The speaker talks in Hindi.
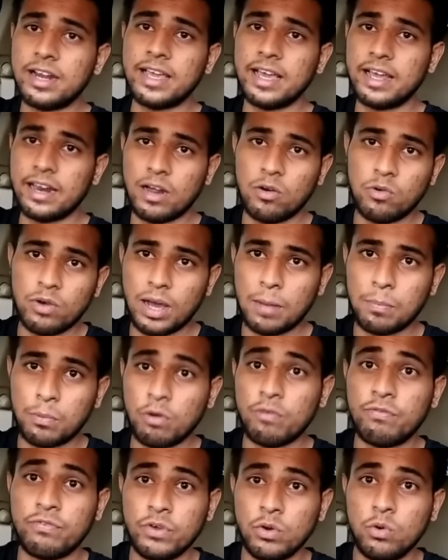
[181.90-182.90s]
uh, के अराउंड
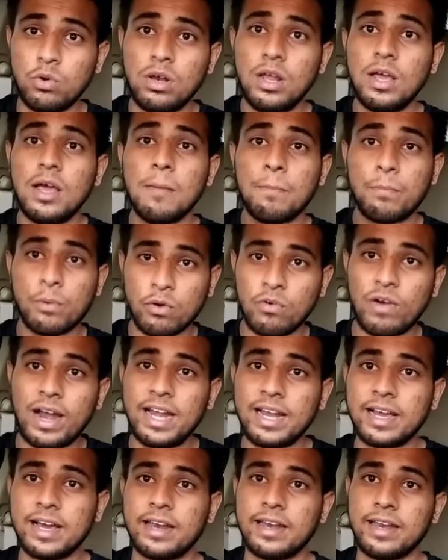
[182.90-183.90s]
आपको फ्यूल
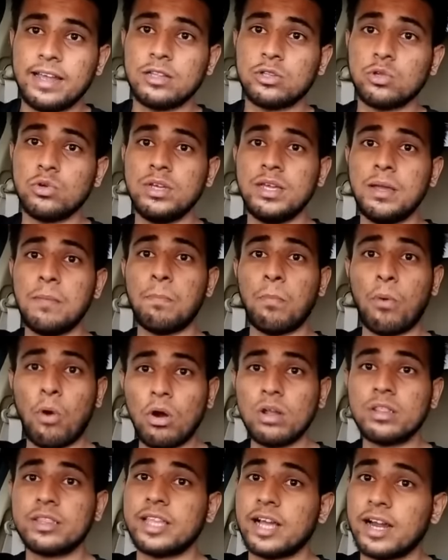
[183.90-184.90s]
प्रोवाइड कर रही है तो ये
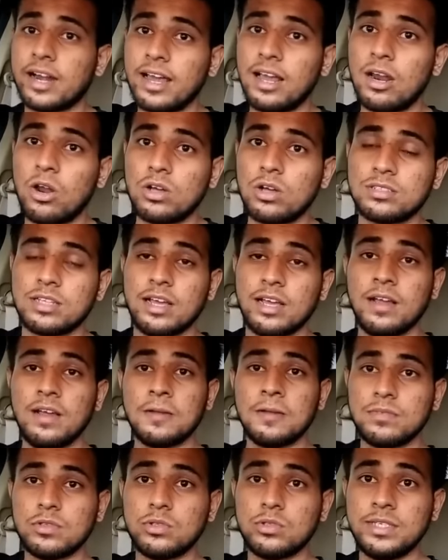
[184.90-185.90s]
बहुत तगड़ा लॉस है
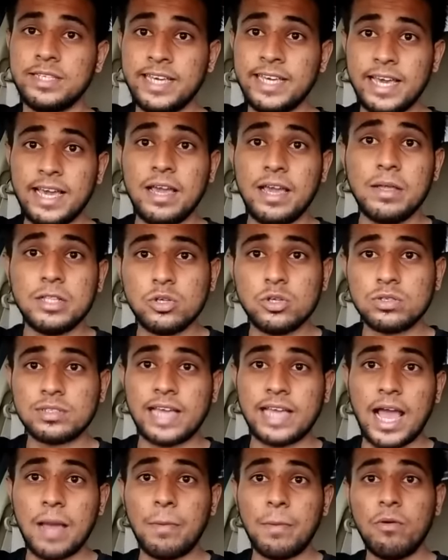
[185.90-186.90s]
ये जो
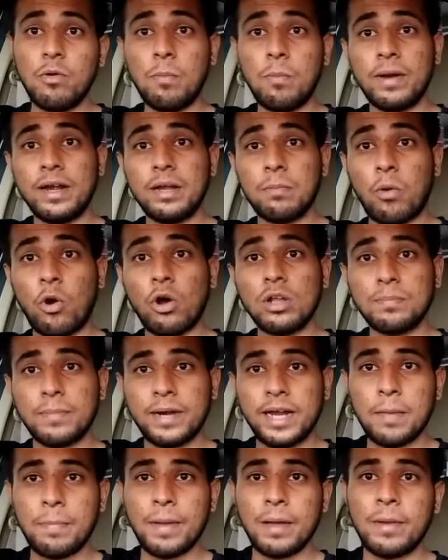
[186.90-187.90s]
स्कैम है वो बड़, बहुत
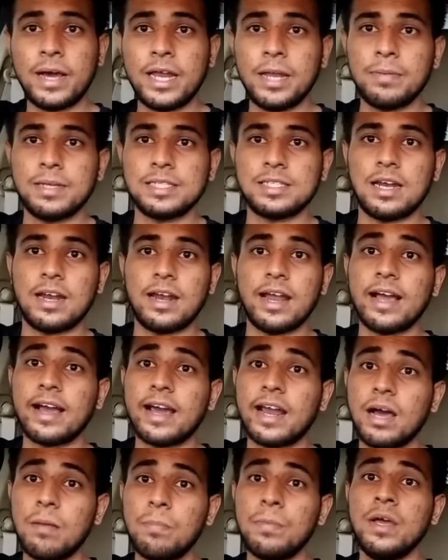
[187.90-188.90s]
बड़े पैमाने पे चल रहा है
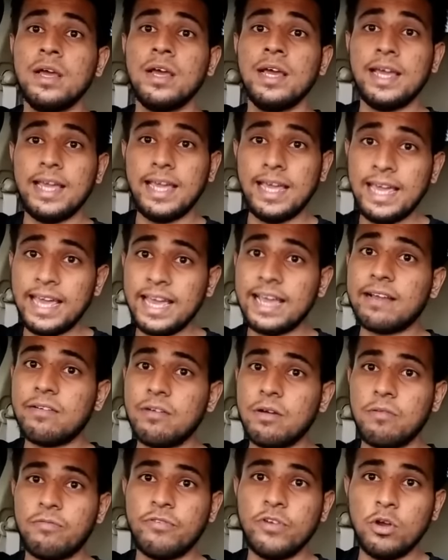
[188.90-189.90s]
अगर आप एक
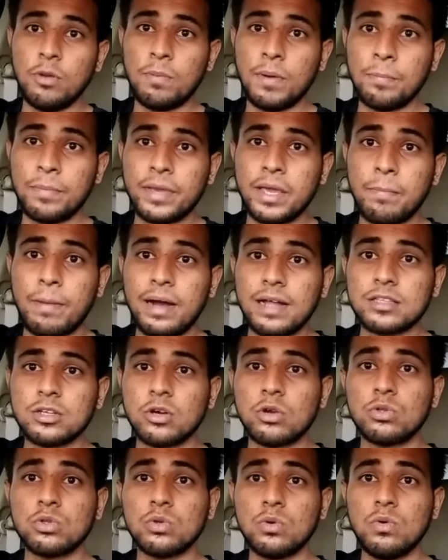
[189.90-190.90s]
फ्यूल पंप की बात
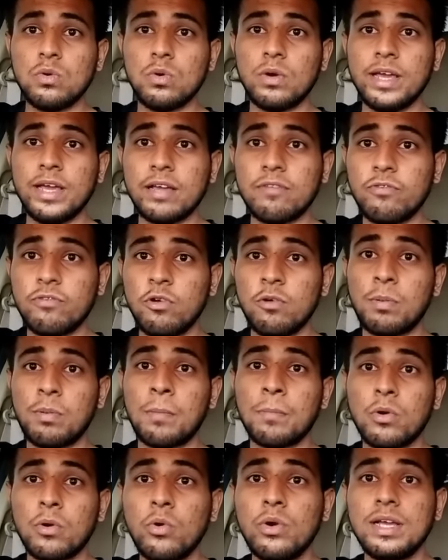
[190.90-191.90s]
करो तो एक फ्यूल
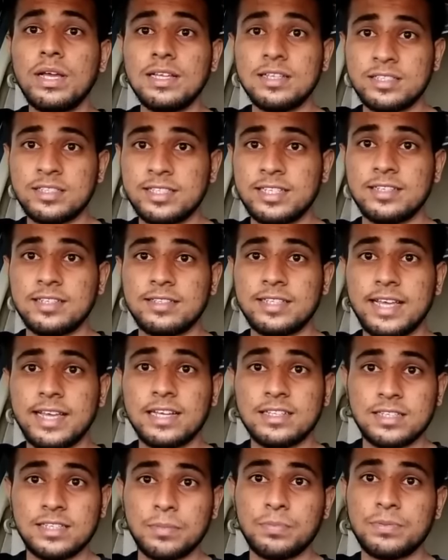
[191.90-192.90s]
पंप को इस चीज से
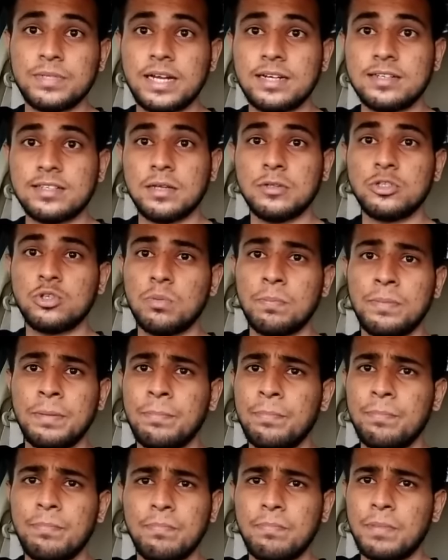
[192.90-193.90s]
एक चिप सेट से जो भी
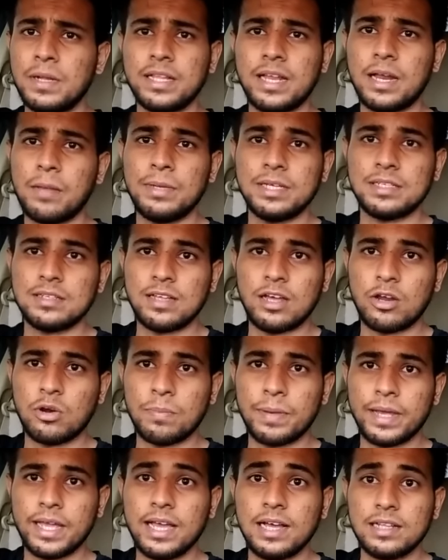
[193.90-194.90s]
पंद्रह बीस हजार
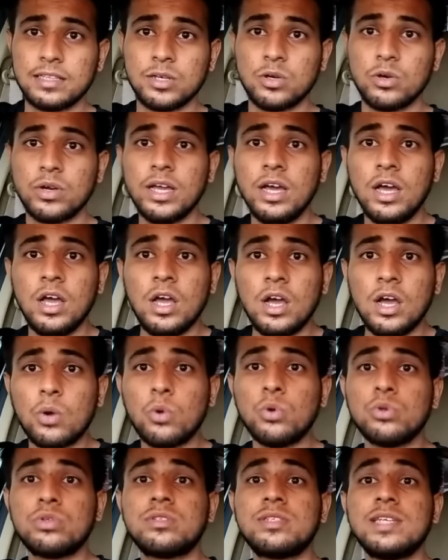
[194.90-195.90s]
रुपए की आती होगी
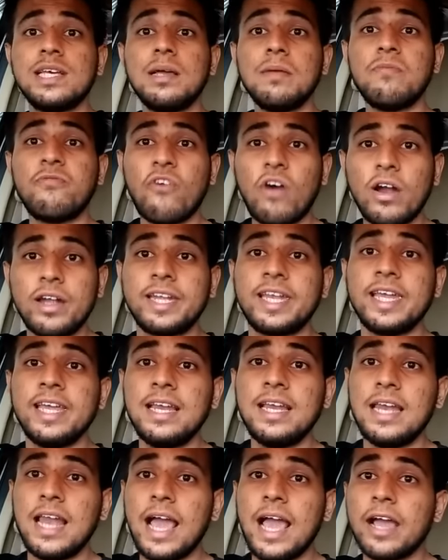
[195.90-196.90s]
उससे
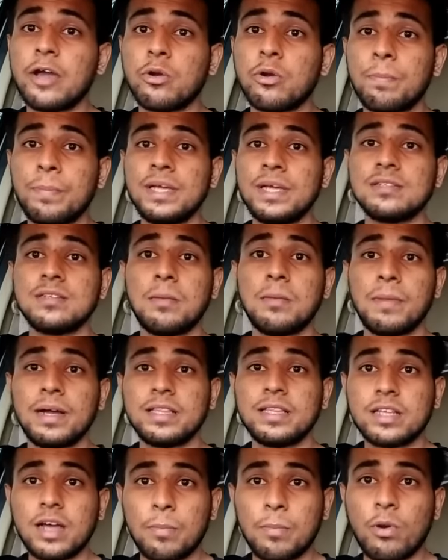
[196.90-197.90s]
फोर्टीन लाख रुपीज अ
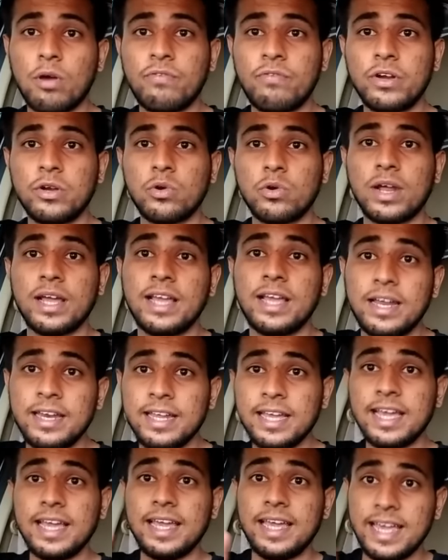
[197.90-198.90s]
मंथ का प्रॉफिट हो रहा है
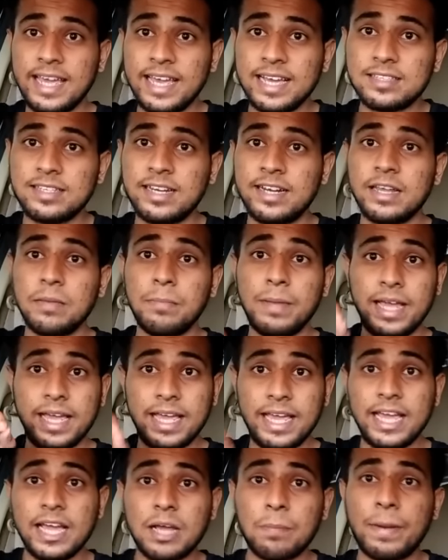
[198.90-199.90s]
यानी कि एक सिटी में
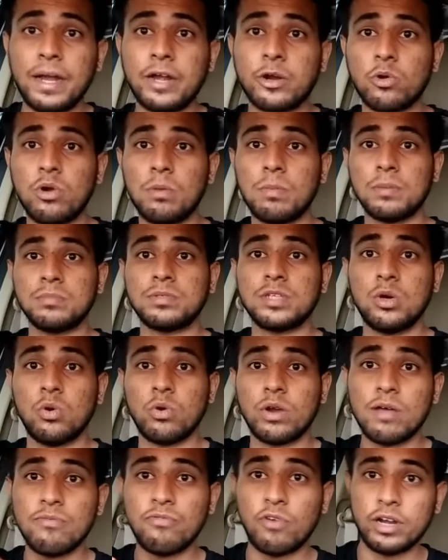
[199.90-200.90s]
एक पेट्रोल पंप से
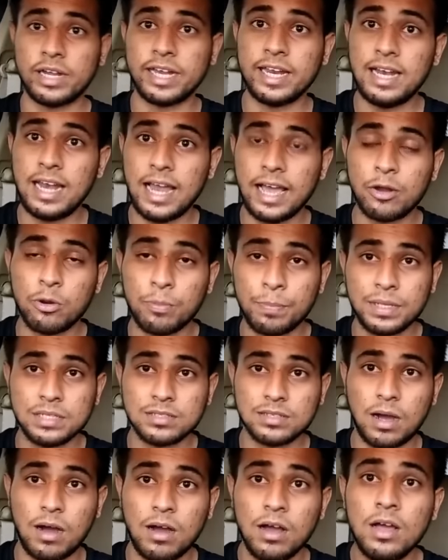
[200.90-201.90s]
हो रहा है फोर्टीन लाख
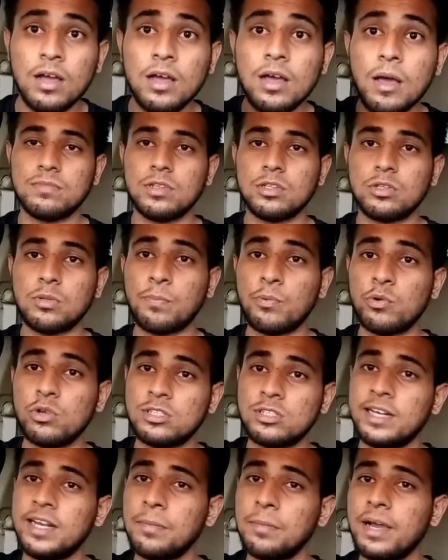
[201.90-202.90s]
रुपीज का तो पूरी
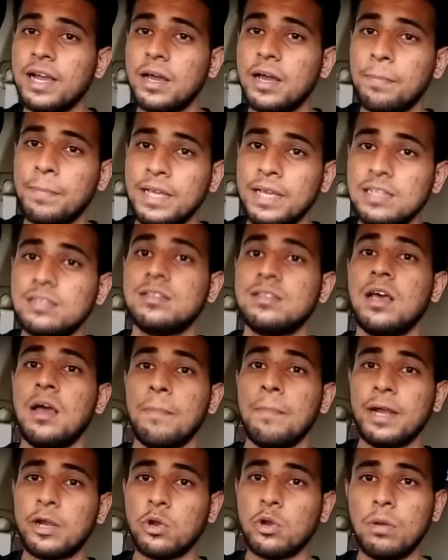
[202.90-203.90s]
सिटी में अगर 20
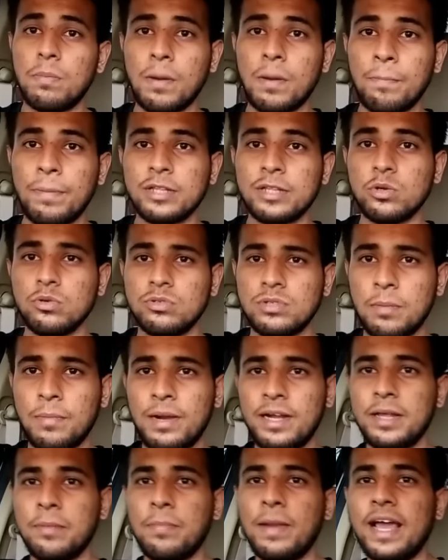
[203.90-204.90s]
पेट्रोल पंप है तो उसे
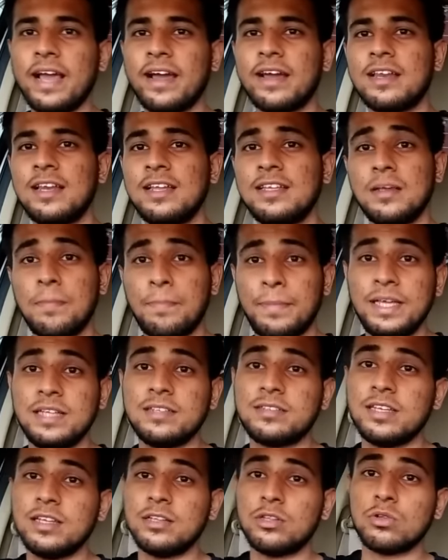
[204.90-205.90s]
मल्टीप्लाई कर लीजिए 20
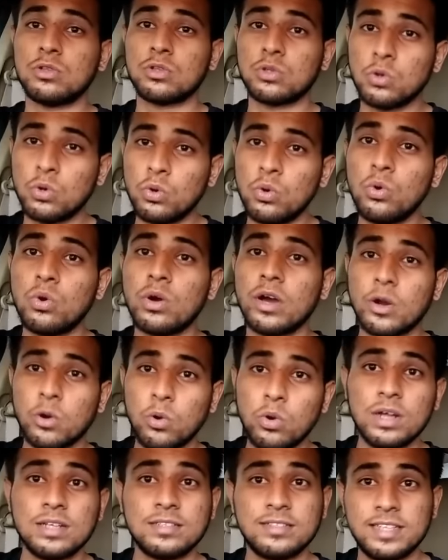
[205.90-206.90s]
से तो दो
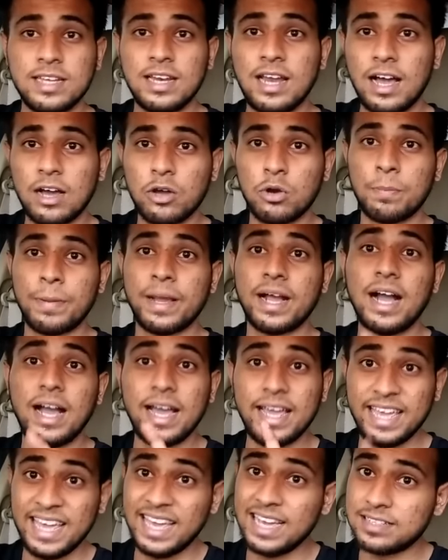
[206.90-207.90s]
करोड़ अस्सी लाख रुपए का
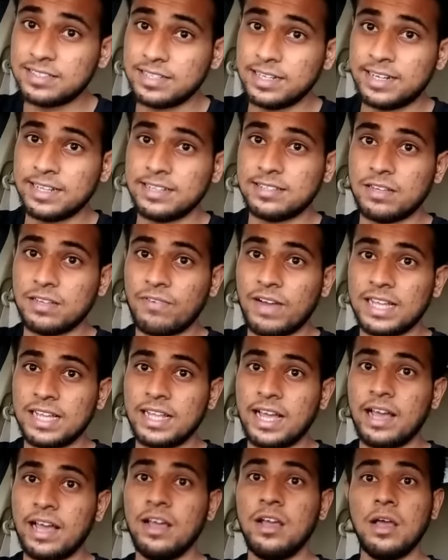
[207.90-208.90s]
एक सिटी से
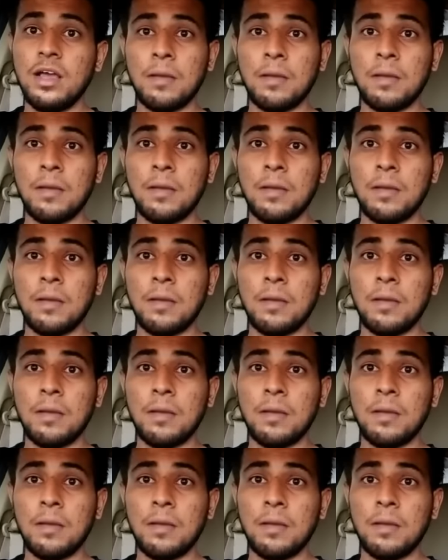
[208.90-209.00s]
फायदा है